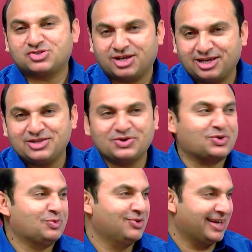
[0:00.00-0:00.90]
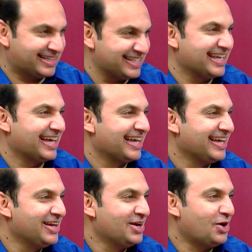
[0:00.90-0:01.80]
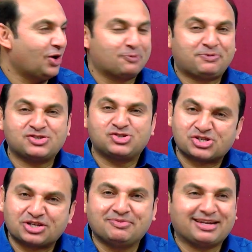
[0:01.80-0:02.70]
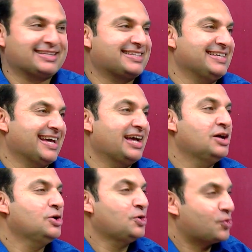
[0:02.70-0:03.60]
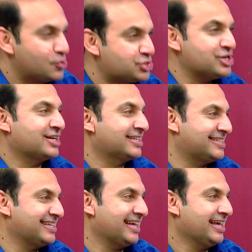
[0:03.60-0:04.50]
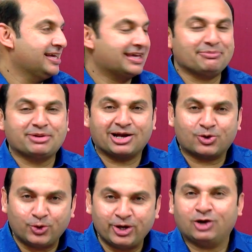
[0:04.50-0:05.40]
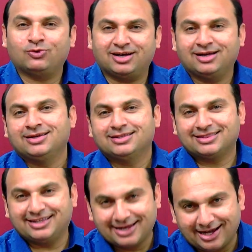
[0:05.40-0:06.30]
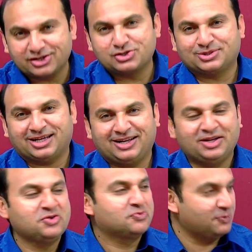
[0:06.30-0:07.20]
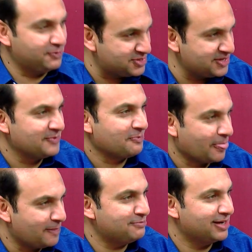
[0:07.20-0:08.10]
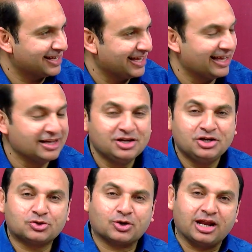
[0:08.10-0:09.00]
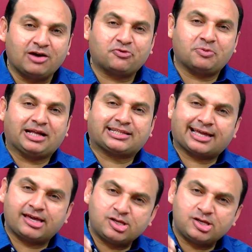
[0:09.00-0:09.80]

सहेलियों को बुलाती है हम्म। और फिर जश्न मनाती है खुशी करती है कि मेरा खोया हुआ दिनार जो था वो मुझे मिल गया तो कलाम फरमाते हैं कि